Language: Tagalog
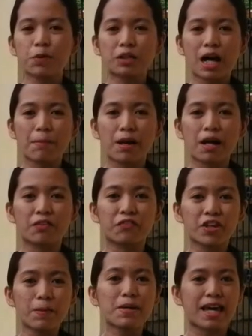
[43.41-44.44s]
programang
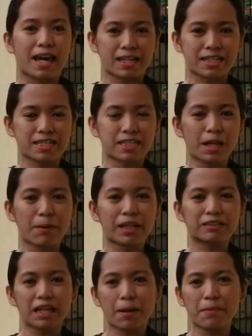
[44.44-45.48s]
VBX na
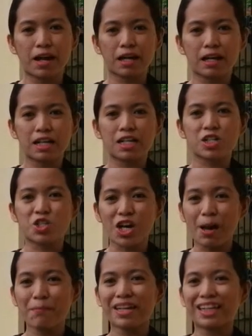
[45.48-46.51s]
may temang
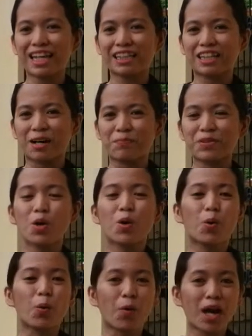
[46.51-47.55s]
Jami Kingdom
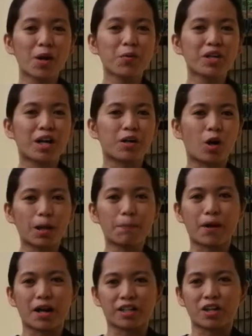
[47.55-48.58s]
Where We Are All
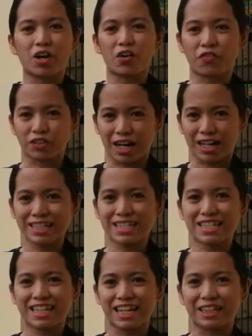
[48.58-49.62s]
Part of
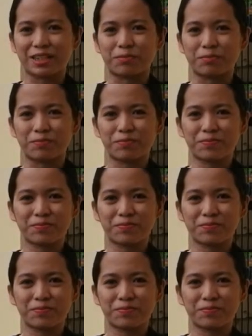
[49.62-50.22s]
God's Kingdom.